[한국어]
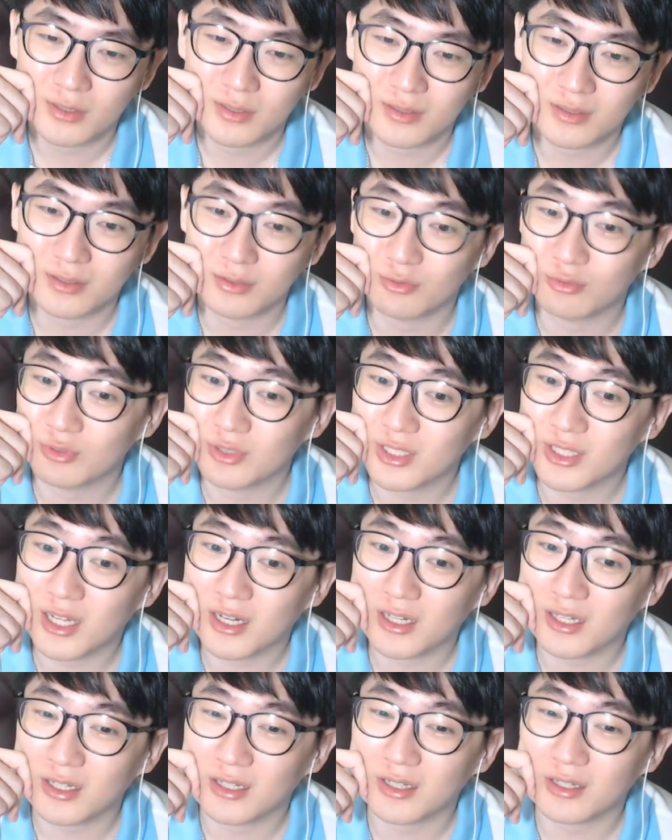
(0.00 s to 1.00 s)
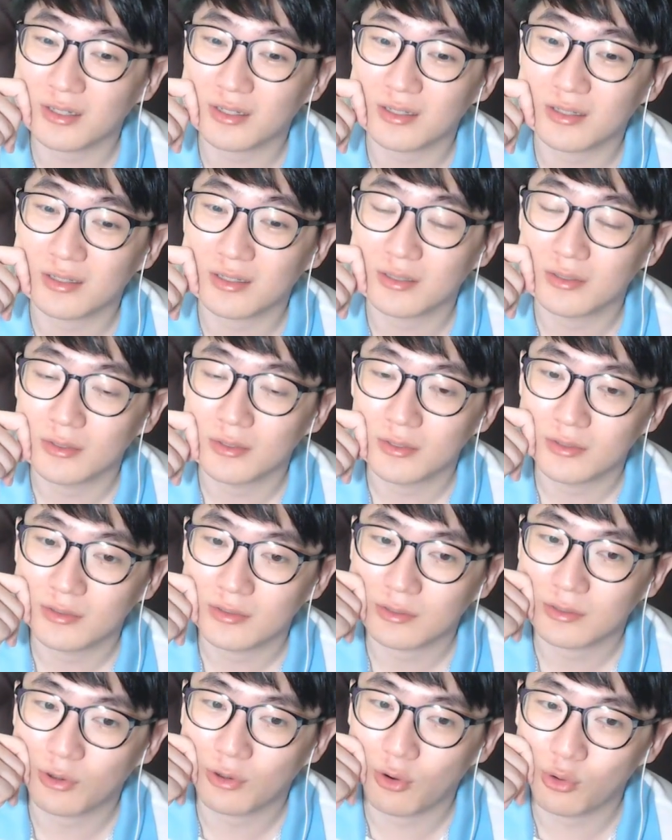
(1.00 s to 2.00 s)
그 우리나라
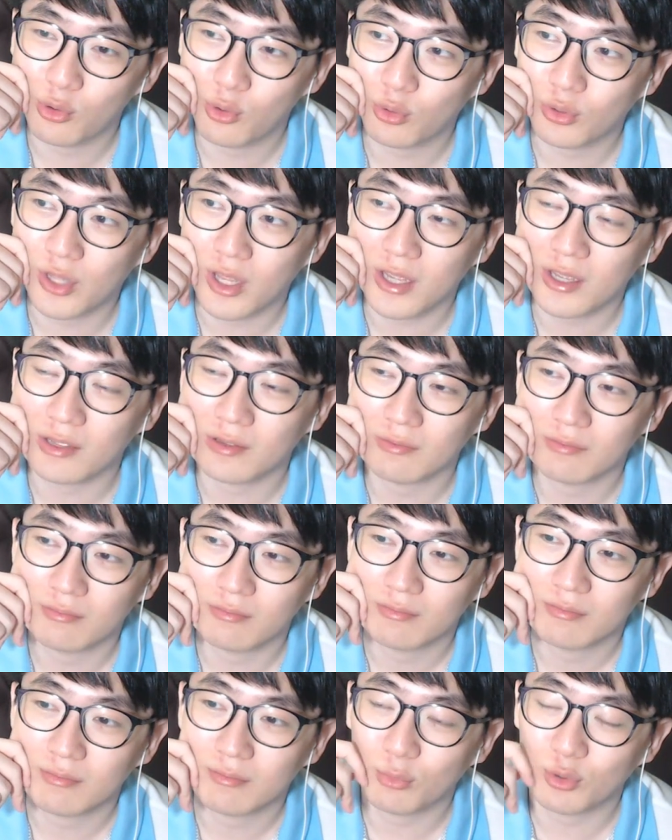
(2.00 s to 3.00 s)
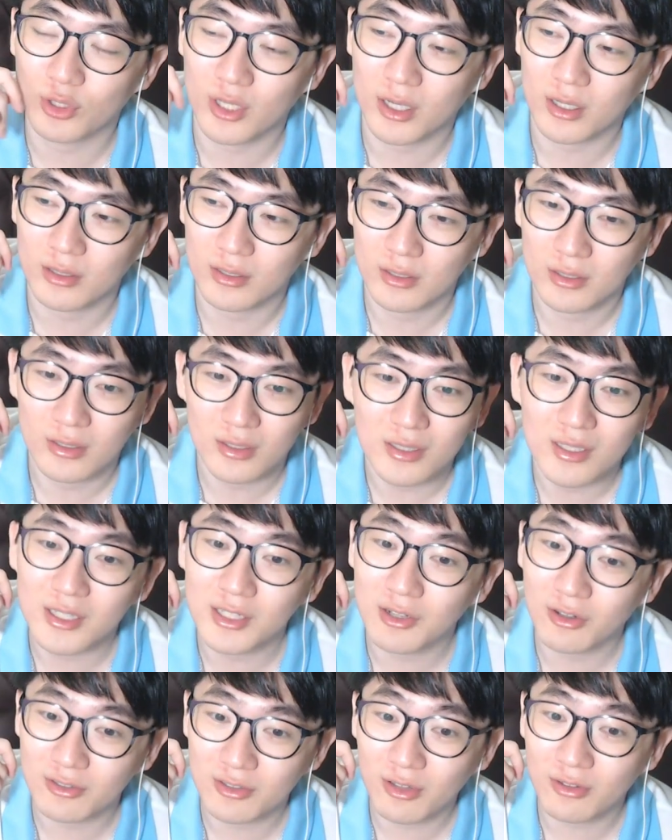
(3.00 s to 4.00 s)
그 언론에 뭐냐
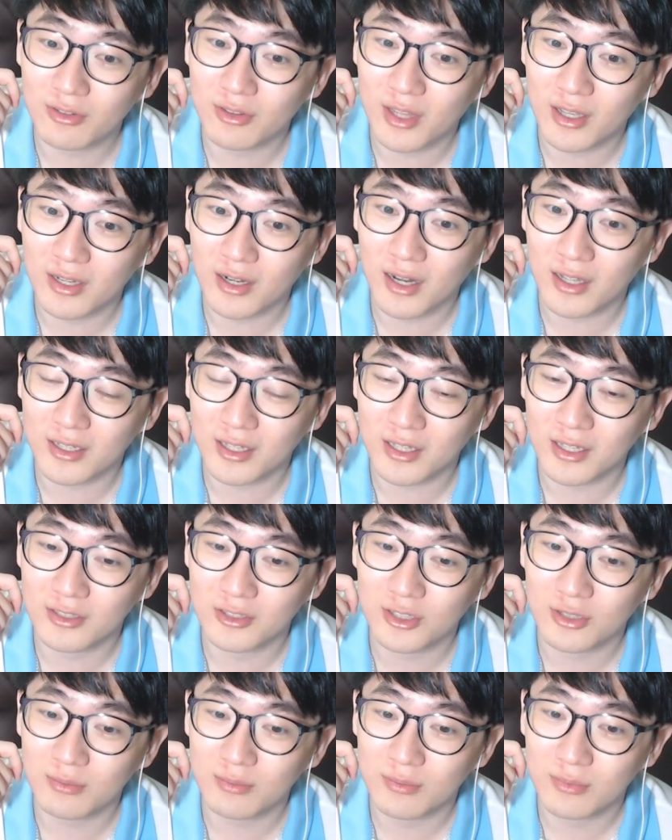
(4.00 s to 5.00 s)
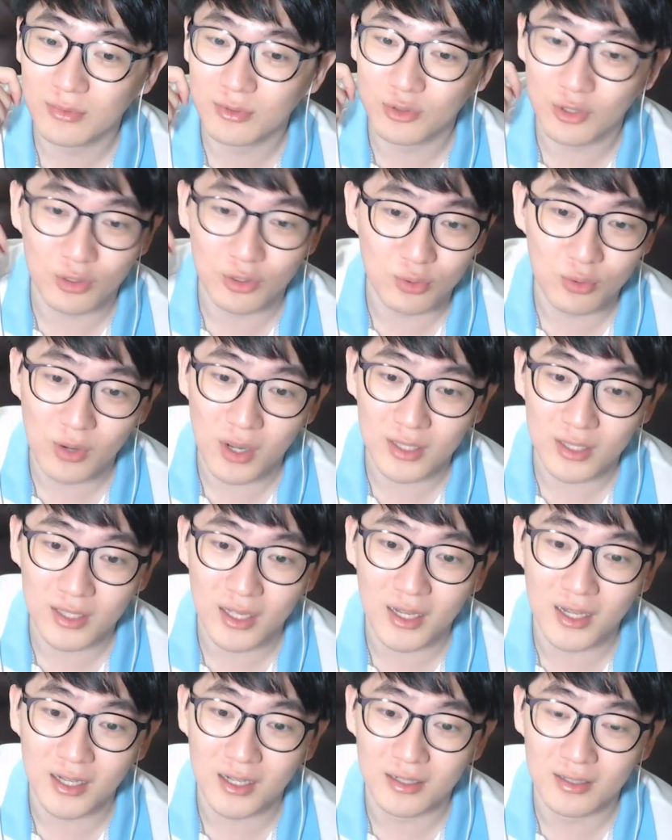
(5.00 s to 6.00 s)
이런 선택을 하게 된 점
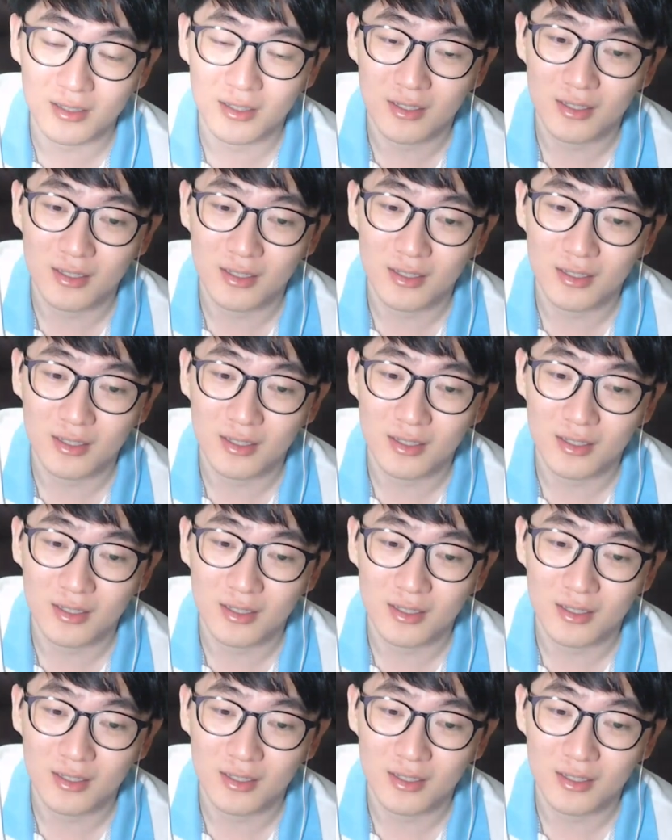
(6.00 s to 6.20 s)
죄송하다